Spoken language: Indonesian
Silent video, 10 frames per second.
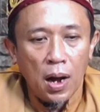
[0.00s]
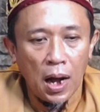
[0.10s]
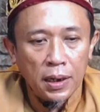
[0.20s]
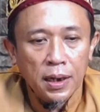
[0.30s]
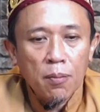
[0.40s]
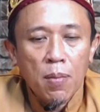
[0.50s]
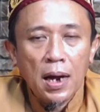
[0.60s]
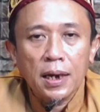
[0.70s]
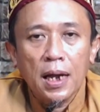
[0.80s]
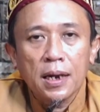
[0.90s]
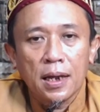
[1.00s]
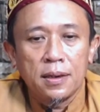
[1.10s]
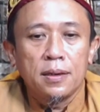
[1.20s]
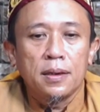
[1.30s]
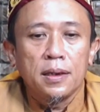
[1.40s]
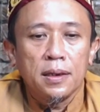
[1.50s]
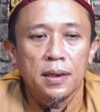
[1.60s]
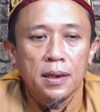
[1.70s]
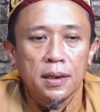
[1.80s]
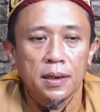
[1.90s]
ada makanan
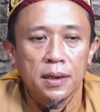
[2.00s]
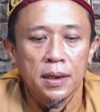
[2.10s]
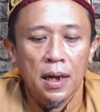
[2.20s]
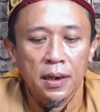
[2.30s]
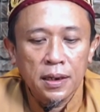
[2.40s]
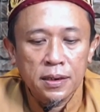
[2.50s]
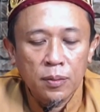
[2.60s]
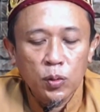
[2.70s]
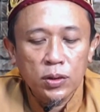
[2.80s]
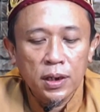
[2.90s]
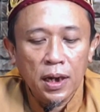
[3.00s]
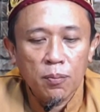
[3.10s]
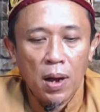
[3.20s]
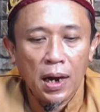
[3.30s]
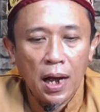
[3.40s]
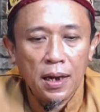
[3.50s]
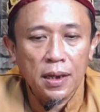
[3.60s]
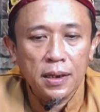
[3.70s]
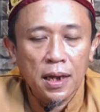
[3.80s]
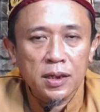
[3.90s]
yang disebut dengan
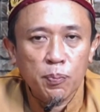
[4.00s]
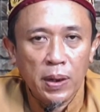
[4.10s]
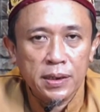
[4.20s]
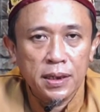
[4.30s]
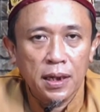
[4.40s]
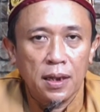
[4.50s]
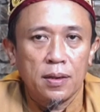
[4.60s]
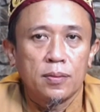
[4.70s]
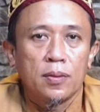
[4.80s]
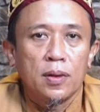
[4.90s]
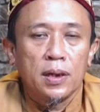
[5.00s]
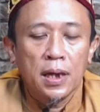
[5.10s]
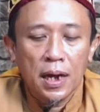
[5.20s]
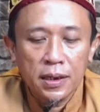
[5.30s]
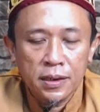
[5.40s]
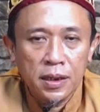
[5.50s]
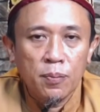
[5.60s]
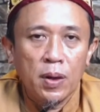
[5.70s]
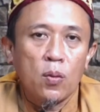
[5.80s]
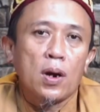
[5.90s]
makanan yang spesial, yang
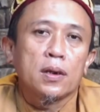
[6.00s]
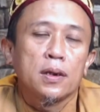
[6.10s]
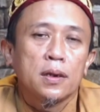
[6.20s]
istimewa.